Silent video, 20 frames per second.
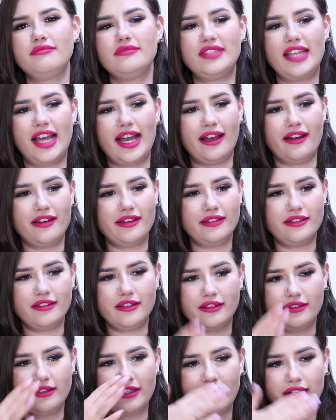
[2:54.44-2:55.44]
ja,
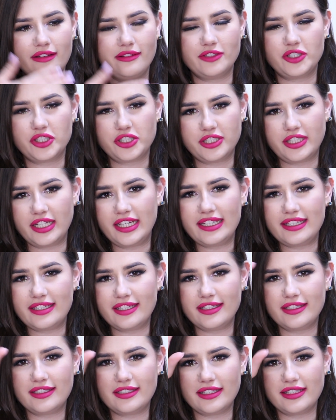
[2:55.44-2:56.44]
in,
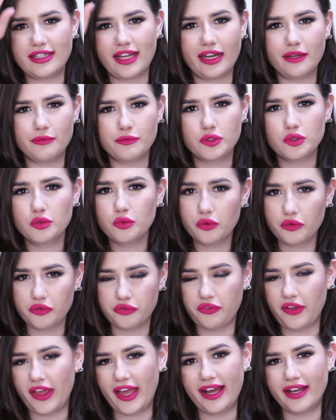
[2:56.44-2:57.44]
stetig in einem Zug
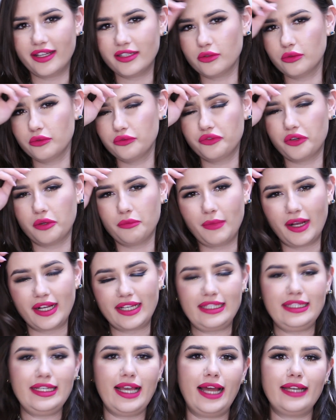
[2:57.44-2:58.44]
fährt und von
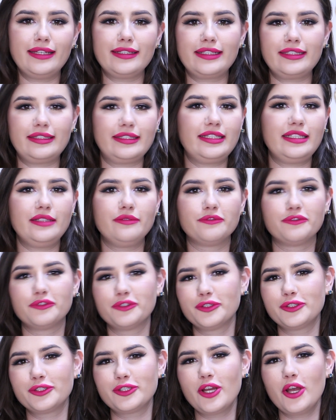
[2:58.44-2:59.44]
Magie angetrieben
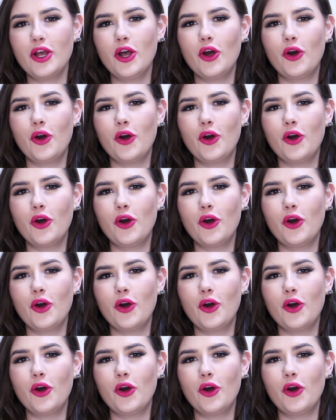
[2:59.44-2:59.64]
wird.